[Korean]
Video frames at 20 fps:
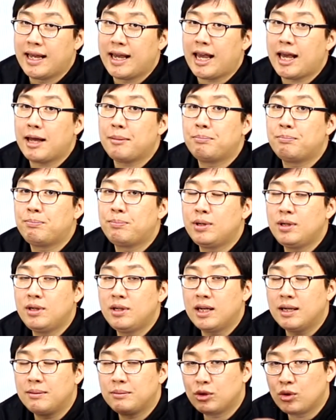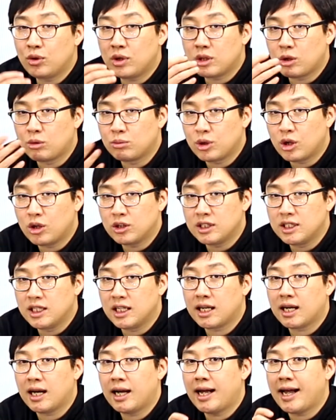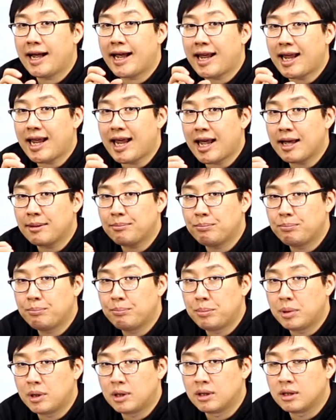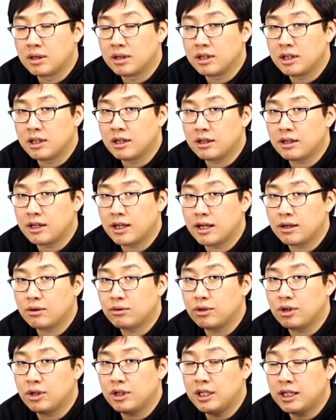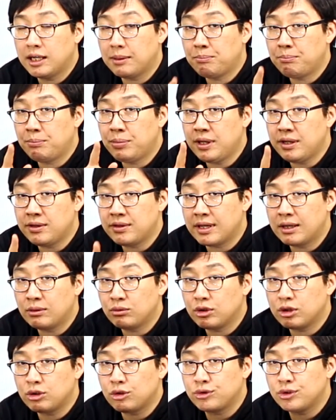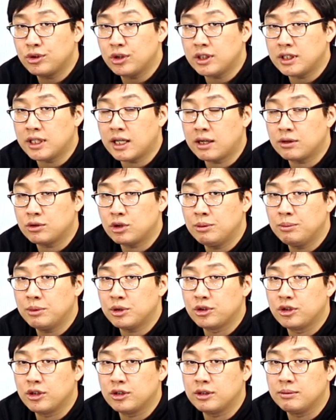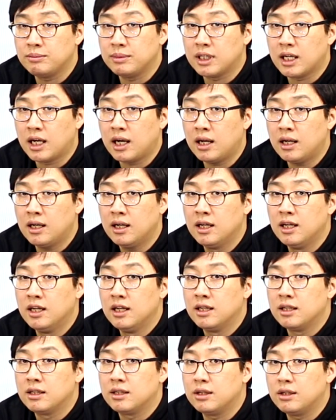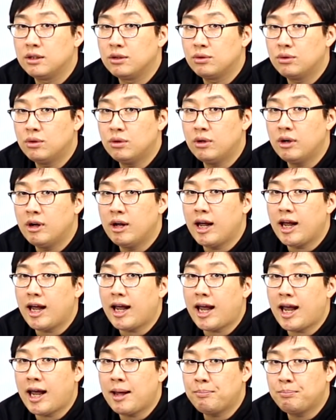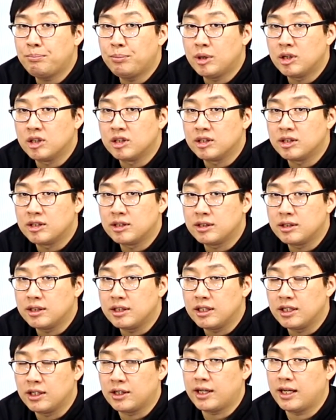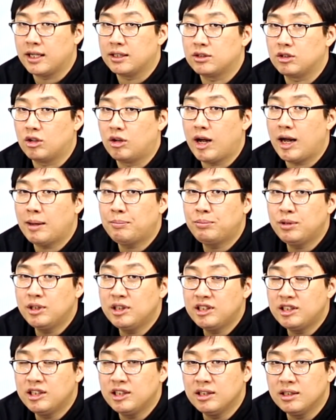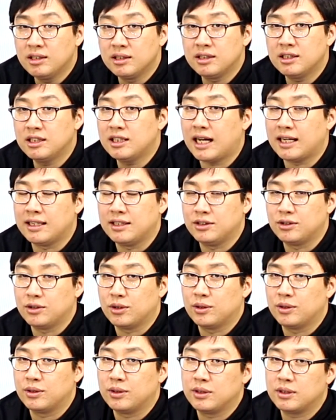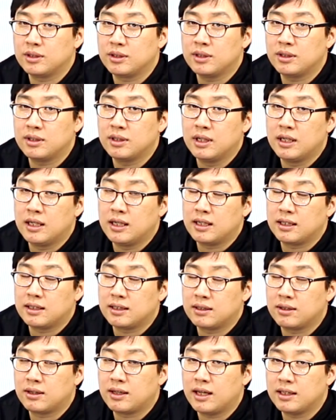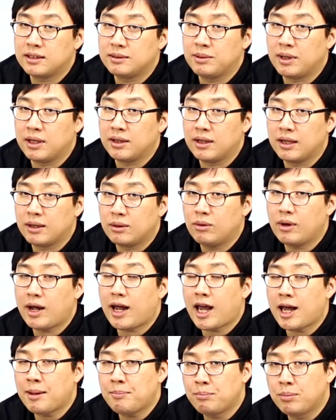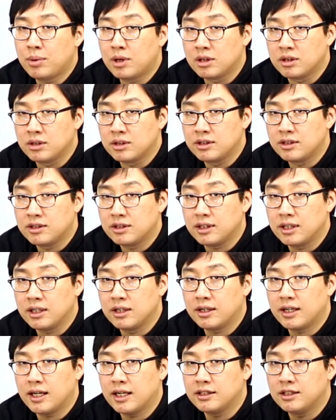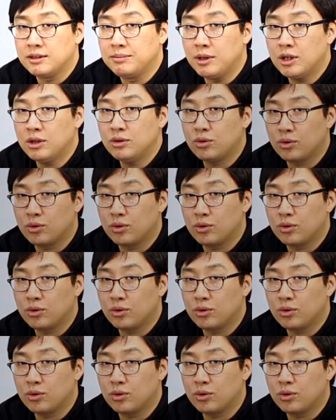애플 하면 소리가 너무 터지니까 apple 이렇게 했고요. 이게 P 사운드의 속성이다라고 설명드렸습니다. 그리고 apples 이렇게 했죠. 애플스는 아니죠. 이렇게 하시면 안 되고 apples 이렇게 하시면